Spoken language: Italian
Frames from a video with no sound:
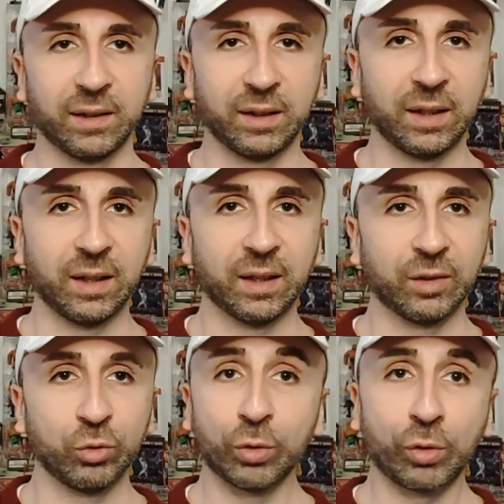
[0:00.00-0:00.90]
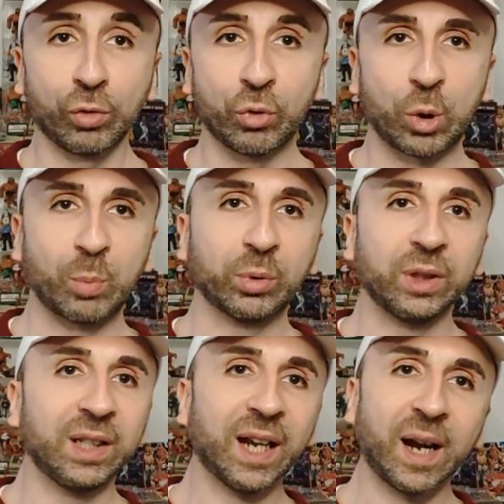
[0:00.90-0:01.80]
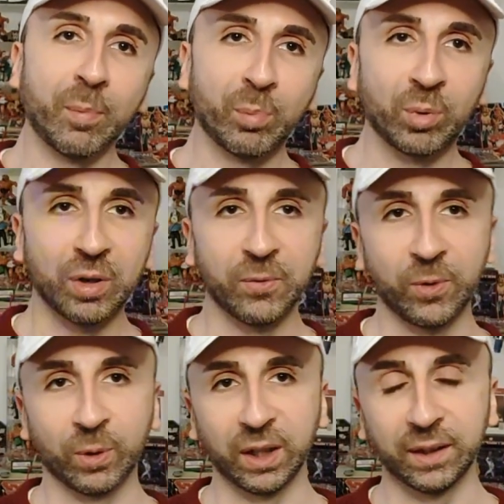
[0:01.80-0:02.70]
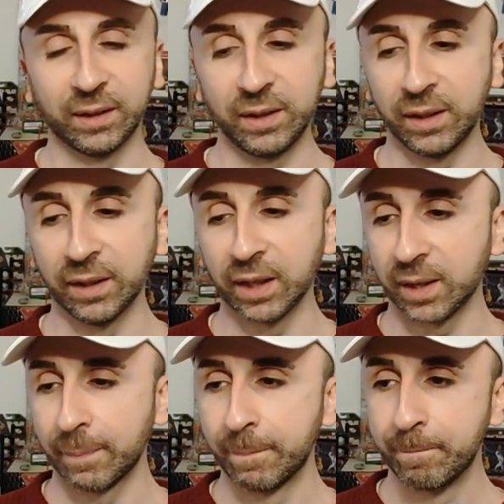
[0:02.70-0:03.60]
il giorno dopo di Empoli Fiorentina.